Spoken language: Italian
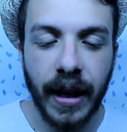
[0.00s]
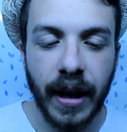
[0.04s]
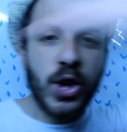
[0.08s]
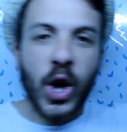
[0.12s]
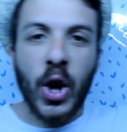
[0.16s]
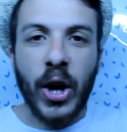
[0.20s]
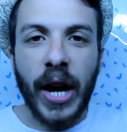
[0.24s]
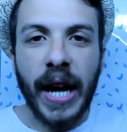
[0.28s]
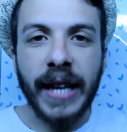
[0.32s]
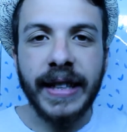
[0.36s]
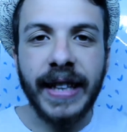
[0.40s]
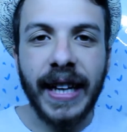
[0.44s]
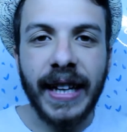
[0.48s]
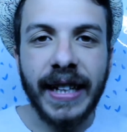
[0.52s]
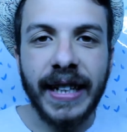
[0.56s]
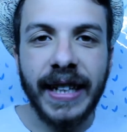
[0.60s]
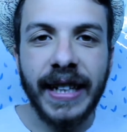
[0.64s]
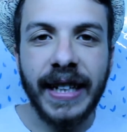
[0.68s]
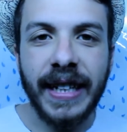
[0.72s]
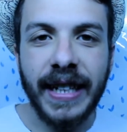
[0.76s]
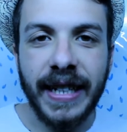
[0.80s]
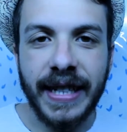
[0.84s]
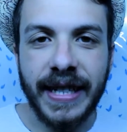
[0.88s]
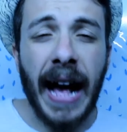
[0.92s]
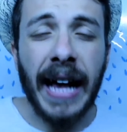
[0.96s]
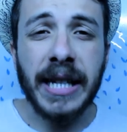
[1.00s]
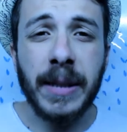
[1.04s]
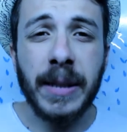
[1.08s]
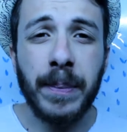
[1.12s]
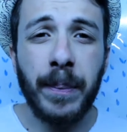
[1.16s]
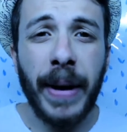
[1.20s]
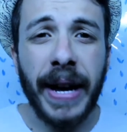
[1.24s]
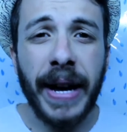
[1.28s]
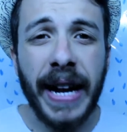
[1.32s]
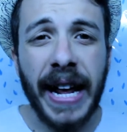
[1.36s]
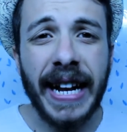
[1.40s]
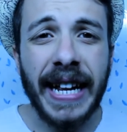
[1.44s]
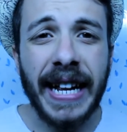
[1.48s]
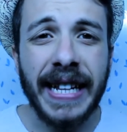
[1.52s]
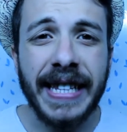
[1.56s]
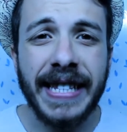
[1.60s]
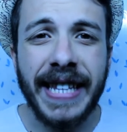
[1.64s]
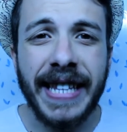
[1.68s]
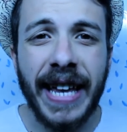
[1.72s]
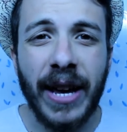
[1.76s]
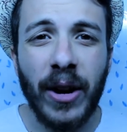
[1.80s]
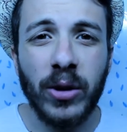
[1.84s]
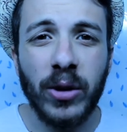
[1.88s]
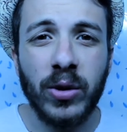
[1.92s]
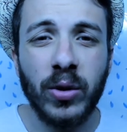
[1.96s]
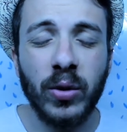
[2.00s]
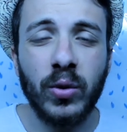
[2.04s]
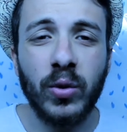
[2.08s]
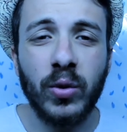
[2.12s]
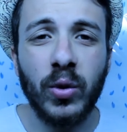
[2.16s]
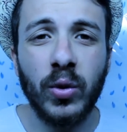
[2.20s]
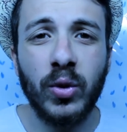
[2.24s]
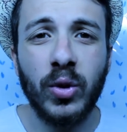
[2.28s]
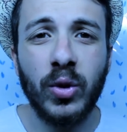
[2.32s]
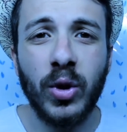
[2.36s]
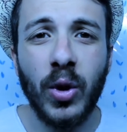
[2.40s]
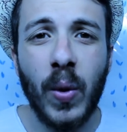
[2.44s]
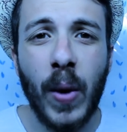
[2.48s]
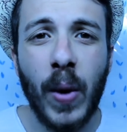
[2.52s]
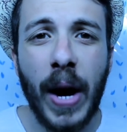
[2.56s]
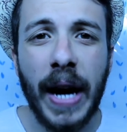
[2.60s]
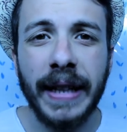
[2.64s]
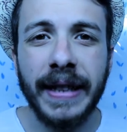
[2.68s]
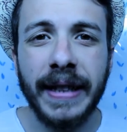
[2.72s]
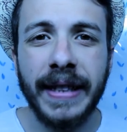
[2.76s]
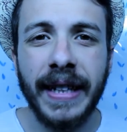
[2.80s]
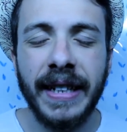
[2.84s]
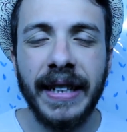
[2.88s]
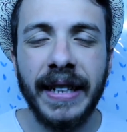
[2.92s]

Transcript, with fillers: Jonathan inizia a sparare a zero su tutti quanti.